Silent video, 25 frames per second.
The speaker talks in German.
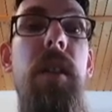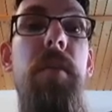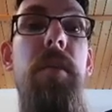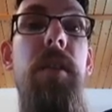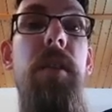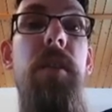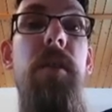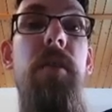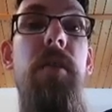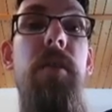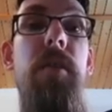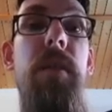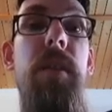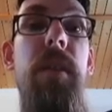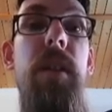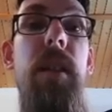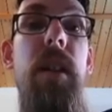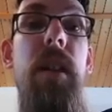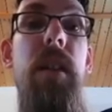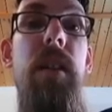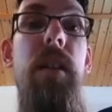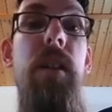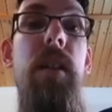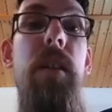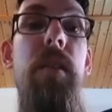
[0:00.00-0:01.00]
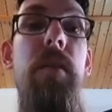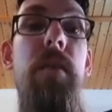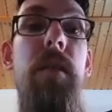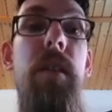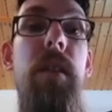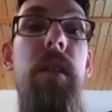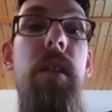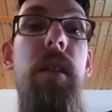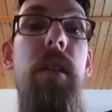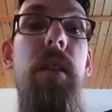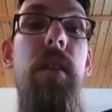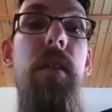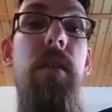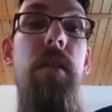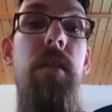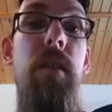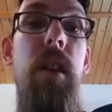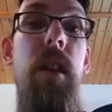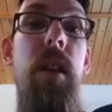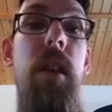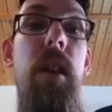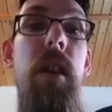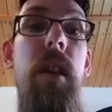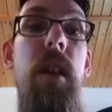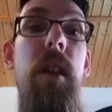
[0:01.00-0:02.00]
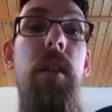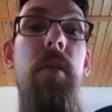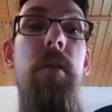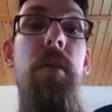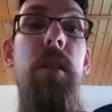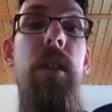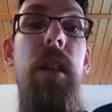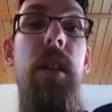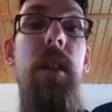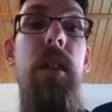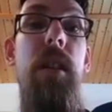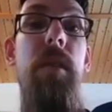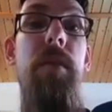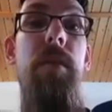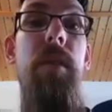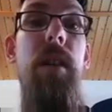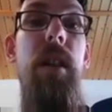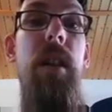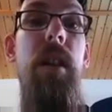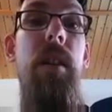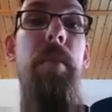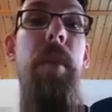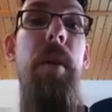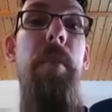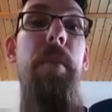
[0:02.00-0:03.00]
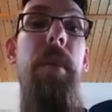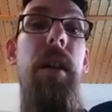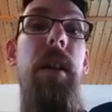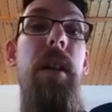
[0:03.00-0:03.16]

beziehungsweise Aktive, die unter anderem waren dann Mapper